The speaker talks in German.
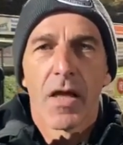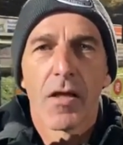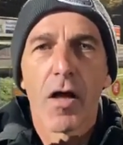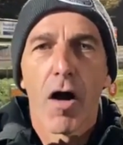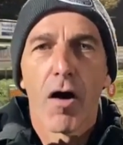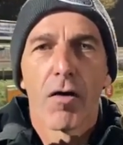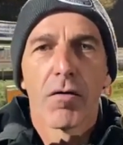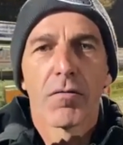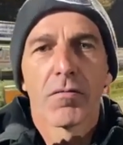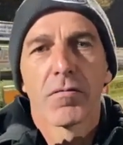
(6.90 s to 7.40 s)

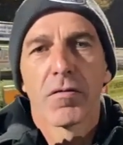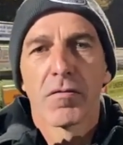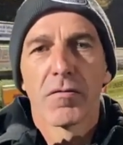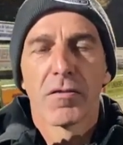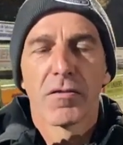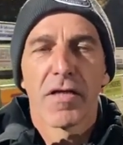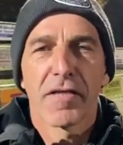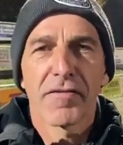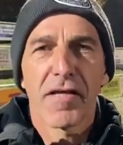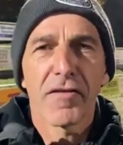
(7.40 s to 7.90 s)
Ja, äh,
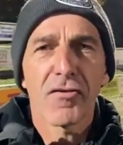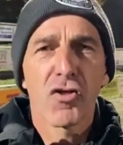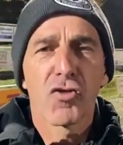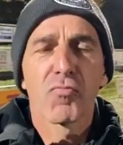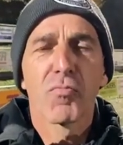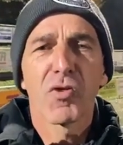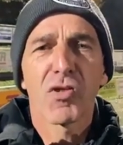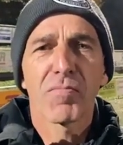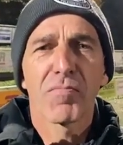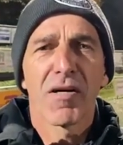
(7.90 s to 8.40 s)
letztendlich
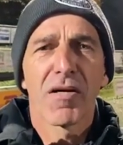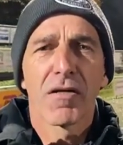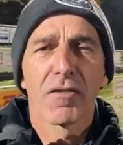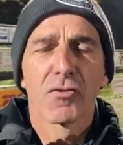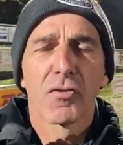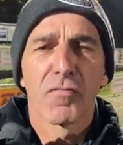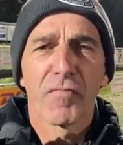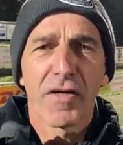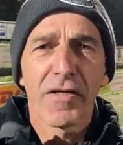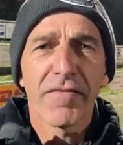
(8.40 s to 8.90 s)
muss man
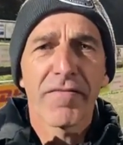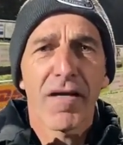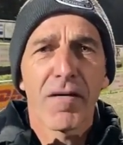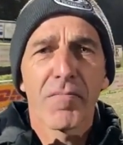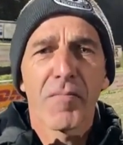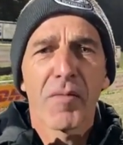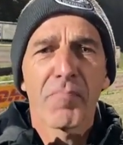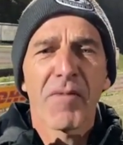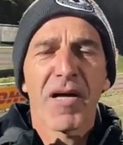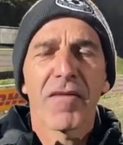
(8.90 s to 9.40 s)
zufrieden sein
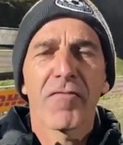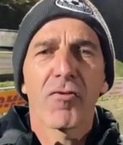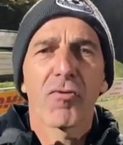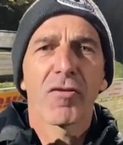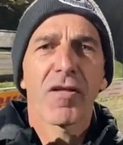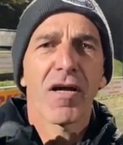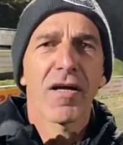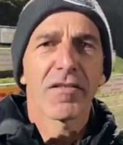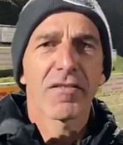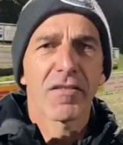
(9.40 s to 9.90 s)
mit dem
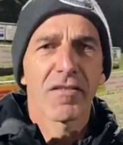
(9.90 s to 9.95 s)
Resultat.